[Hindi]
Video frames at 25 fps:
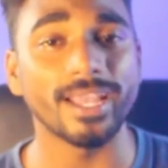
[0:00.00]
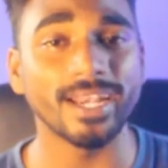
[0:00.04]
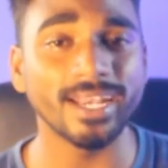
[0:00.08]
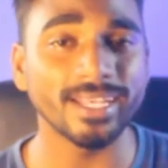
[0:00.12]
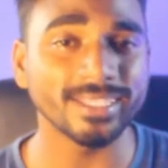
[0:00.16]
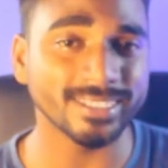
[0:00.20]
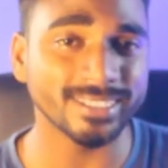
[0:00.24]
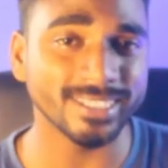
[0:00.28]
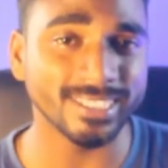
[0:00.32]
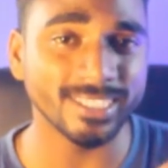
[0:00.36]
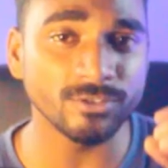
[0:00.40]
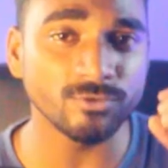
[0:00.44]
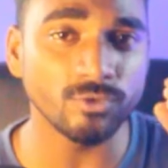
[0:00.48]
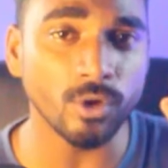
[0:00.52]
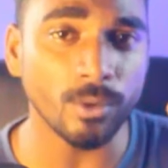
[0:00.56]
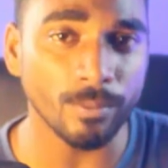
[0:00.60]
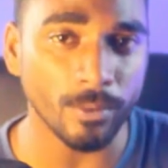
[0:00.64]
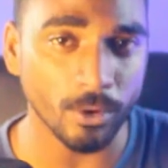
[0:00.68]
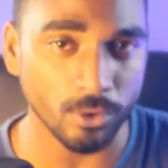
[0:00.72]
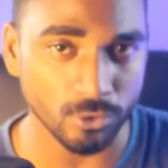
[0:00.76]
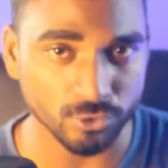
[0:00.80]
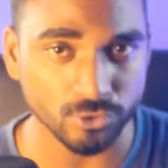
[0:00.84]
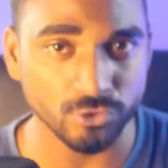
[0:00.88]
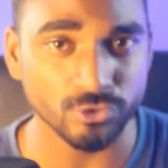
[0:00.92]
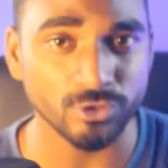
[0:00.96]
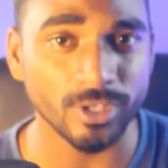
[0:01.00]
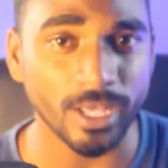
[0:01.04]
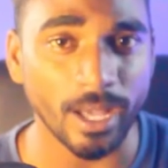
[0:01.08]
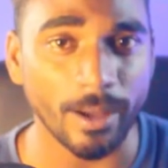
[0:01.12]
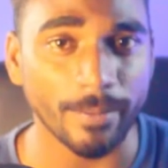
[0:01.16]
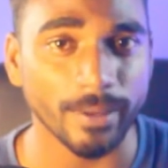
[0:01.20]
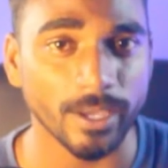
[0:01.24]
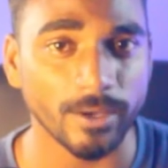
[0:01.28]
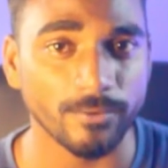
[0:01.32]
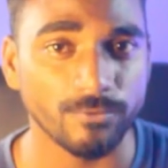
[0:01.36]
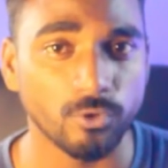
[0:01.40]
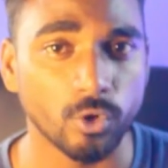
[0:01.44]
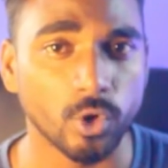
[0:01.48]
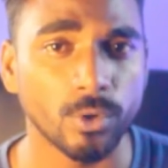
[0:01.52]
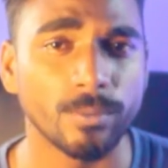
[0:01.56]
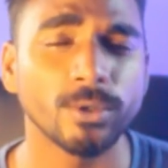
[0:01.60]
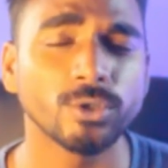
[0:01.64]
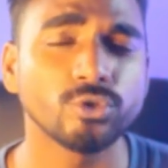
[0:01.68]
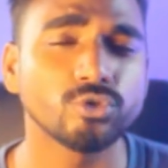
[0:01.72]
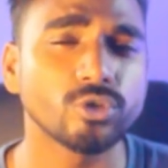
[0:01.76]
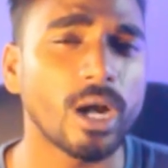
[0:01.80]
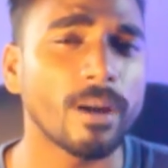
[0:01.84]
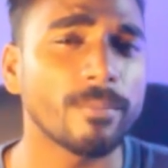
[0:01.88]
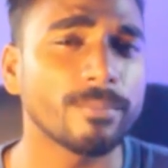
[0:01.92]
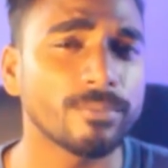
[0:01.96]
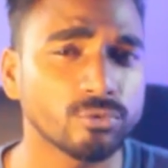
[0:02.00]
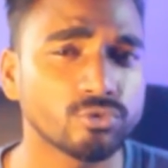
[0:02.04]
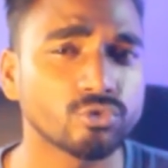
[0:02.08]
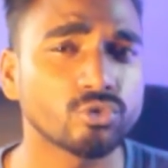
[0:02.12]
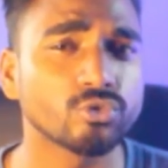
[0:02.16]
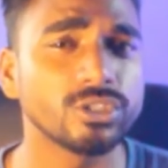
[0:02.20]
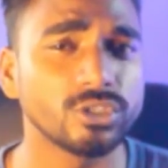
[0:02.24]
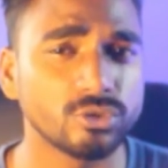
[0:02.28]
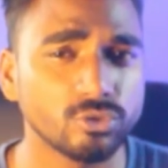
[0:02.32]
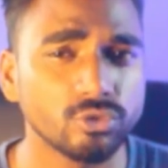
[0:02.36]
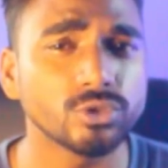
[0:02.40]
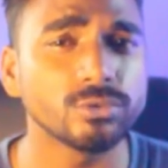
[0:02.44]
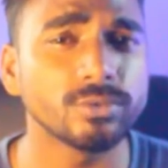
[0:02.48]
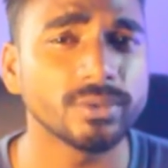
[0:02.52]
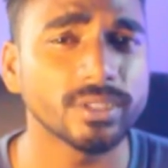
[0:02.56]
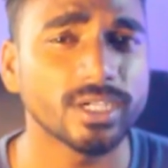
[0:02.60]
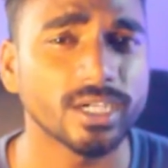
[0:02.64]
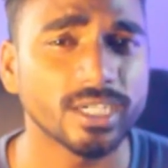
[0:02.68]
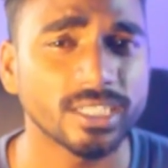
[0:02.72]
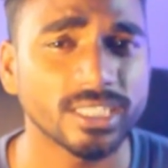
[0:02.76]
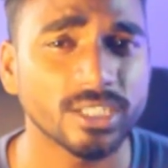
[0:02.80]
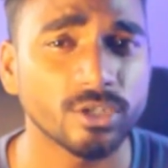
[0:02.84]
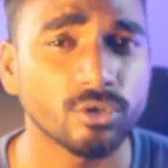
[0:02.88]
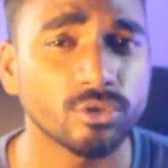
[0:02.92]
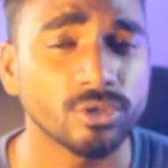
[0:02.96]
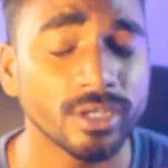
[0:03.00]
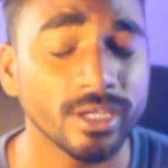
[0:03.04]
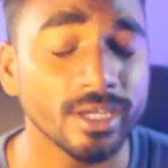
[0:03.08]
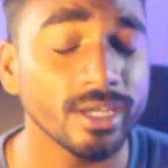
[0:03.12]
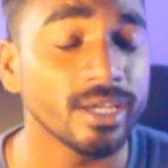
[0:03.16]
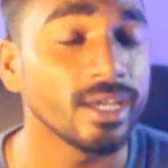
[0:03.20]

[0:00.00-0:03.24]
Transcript: पहले से ही वो मौजूद है आपके फोन में जो आप उसको यूज भी करते होंगे